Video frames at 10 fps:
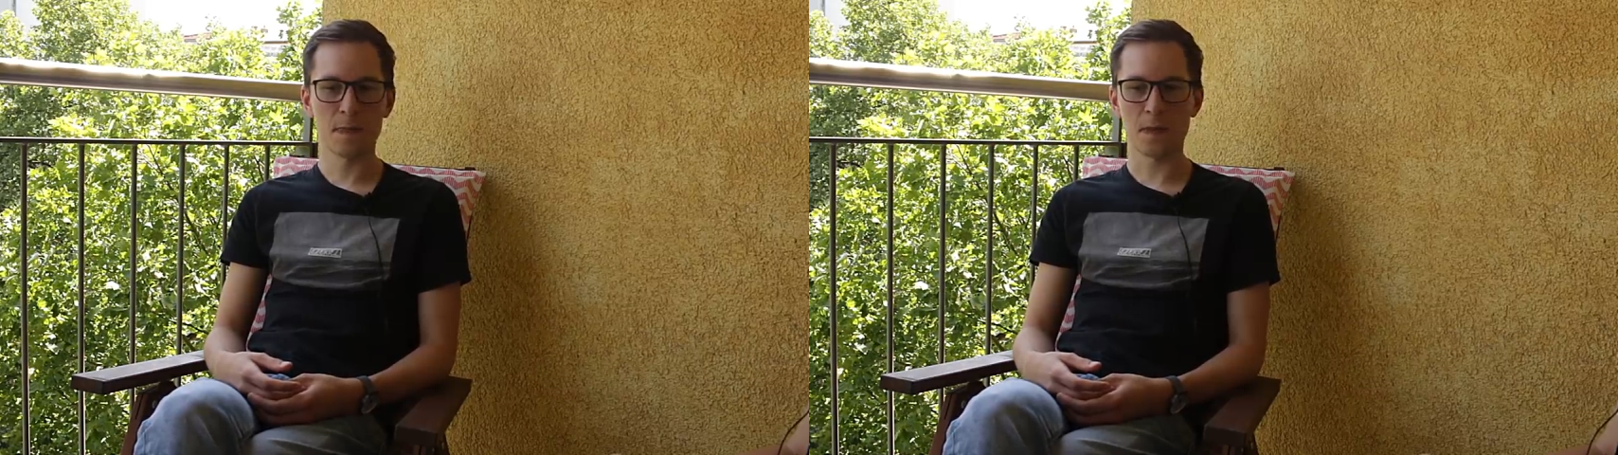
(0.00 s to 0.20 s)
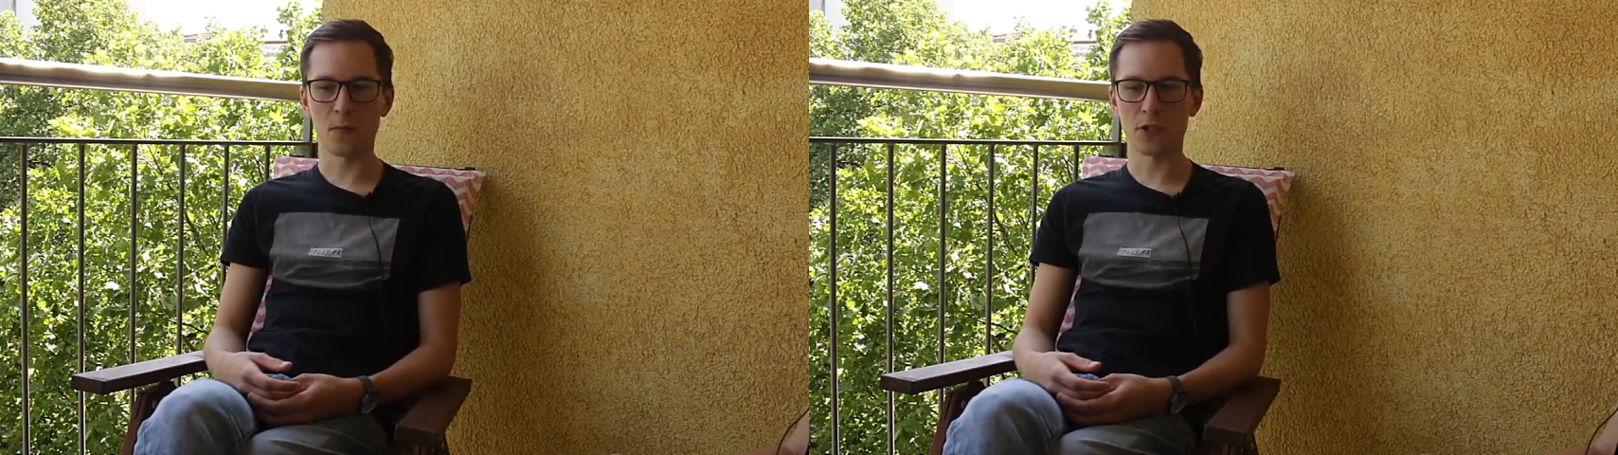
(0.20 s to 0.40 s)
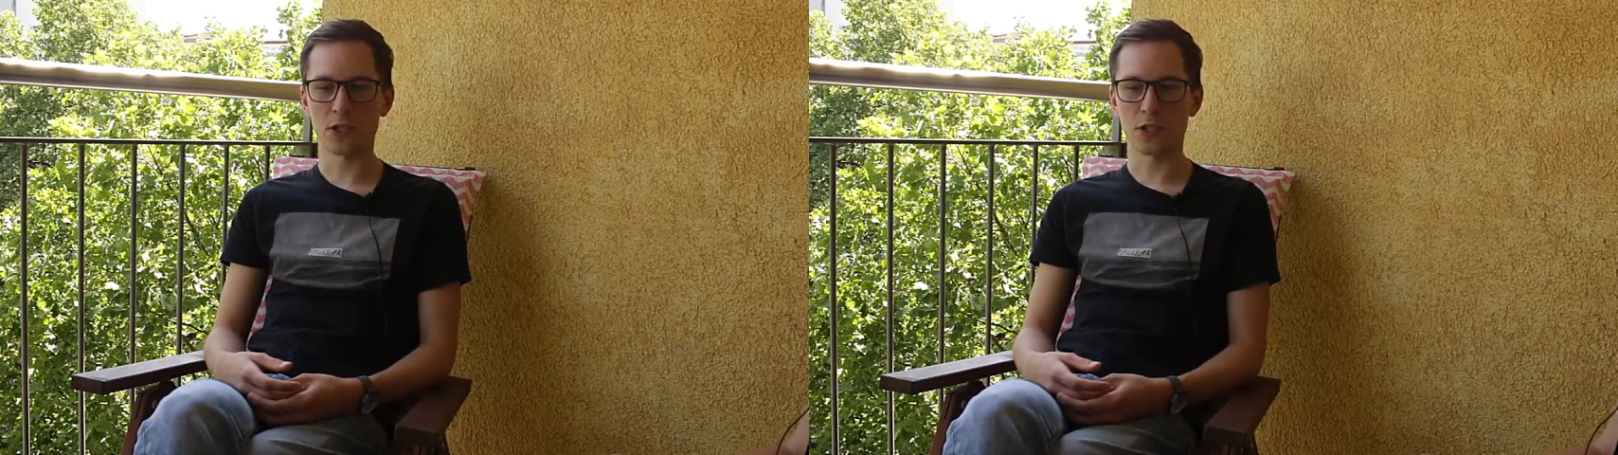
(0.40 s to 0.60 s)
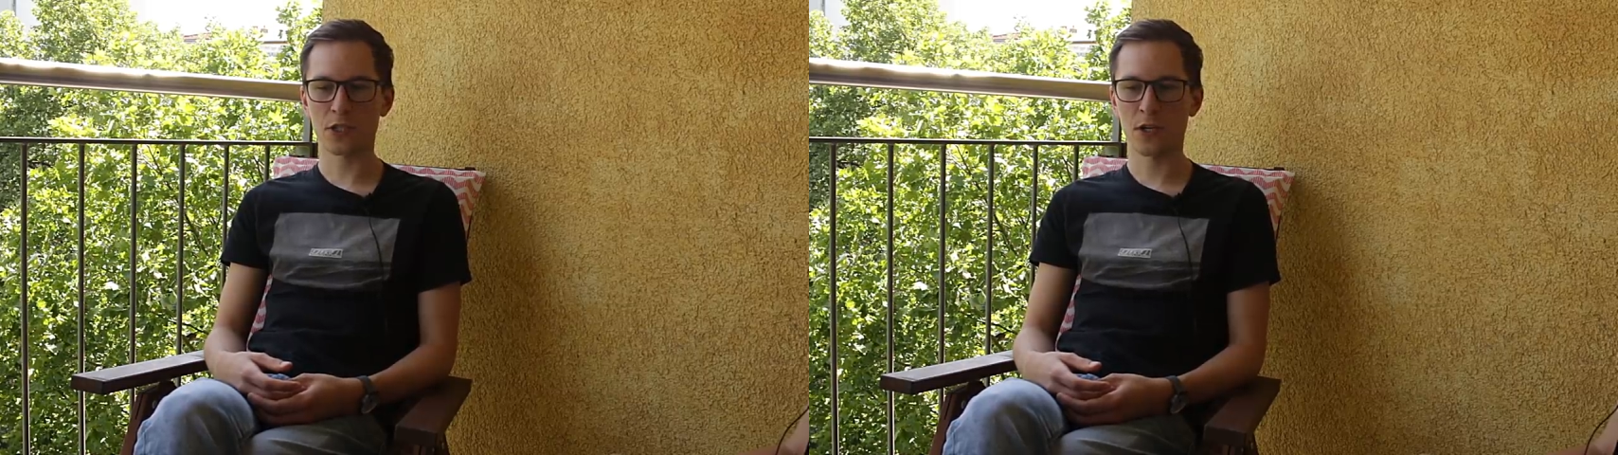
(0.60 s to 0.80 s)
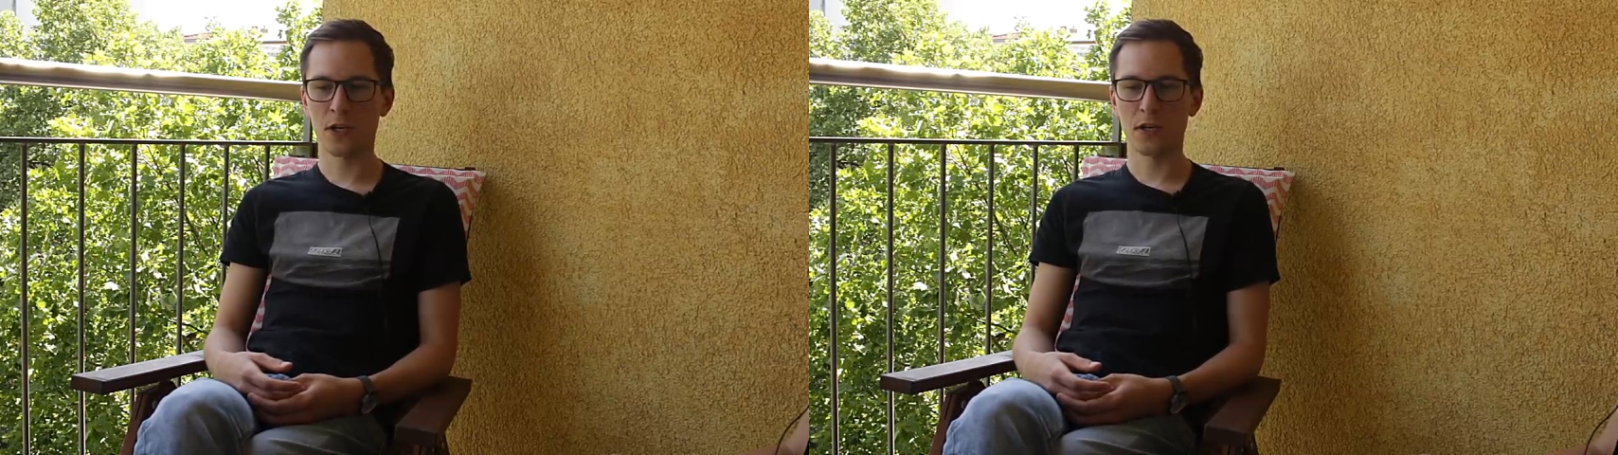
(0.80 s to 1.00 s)
ты
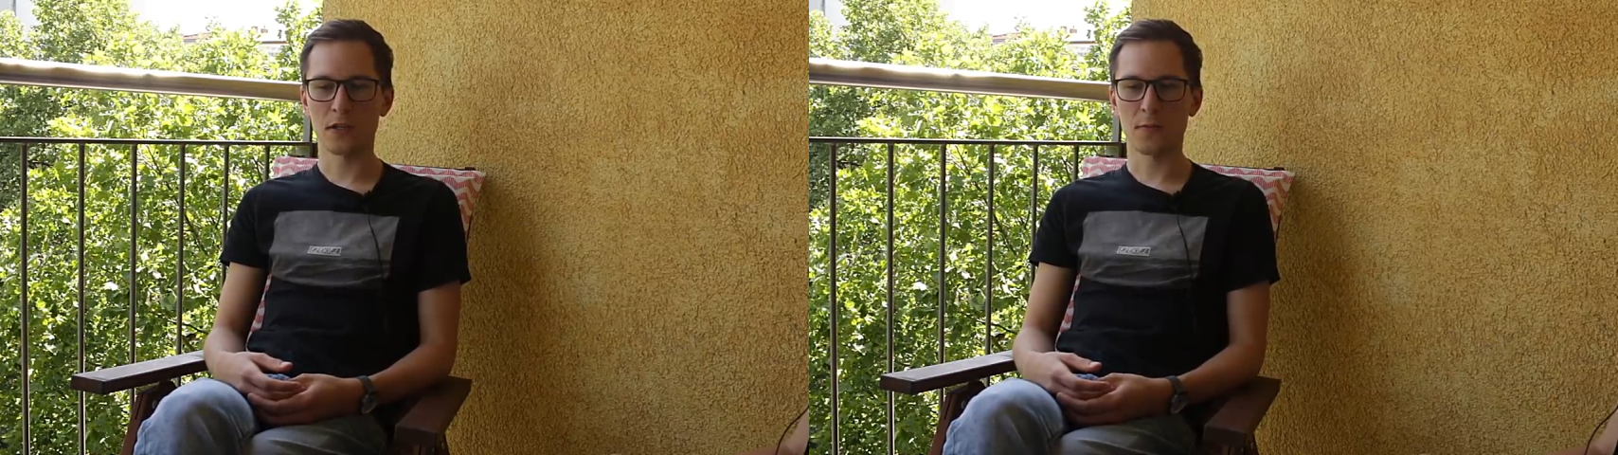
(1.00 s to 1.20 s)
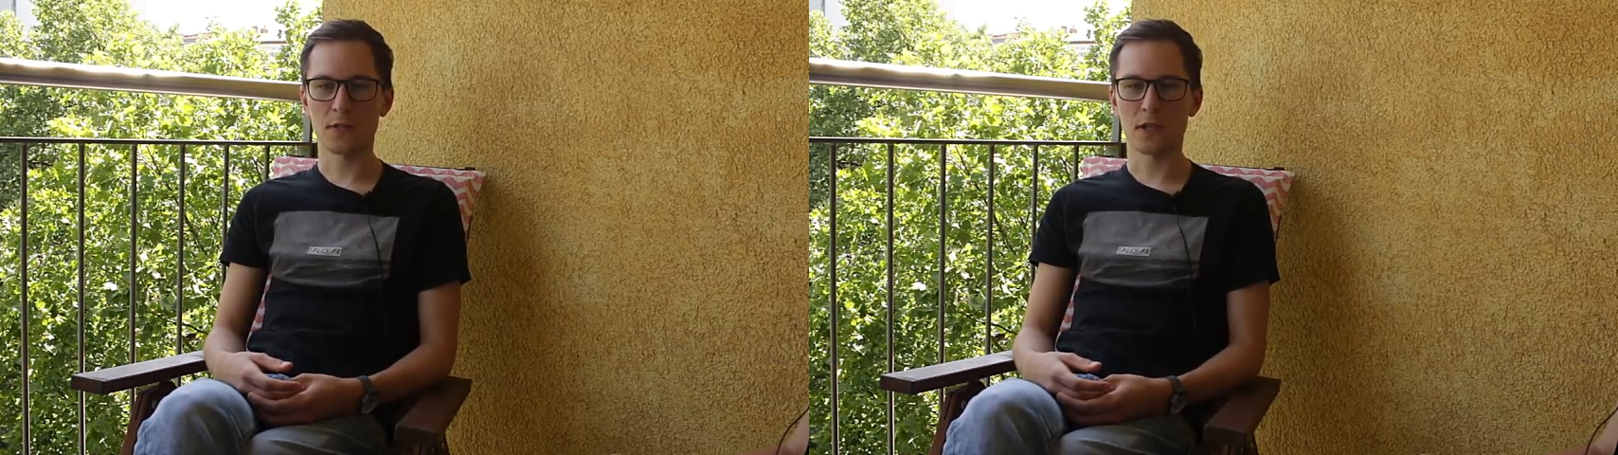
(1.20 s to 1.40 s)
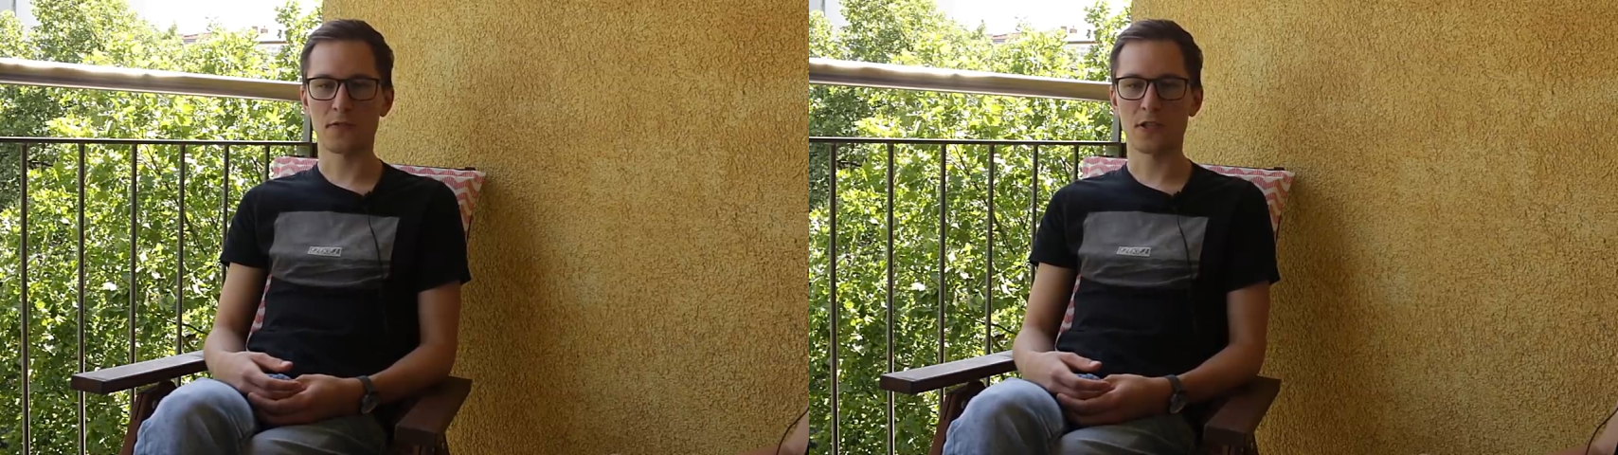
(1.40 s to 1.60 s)
можешь, там, не знаю,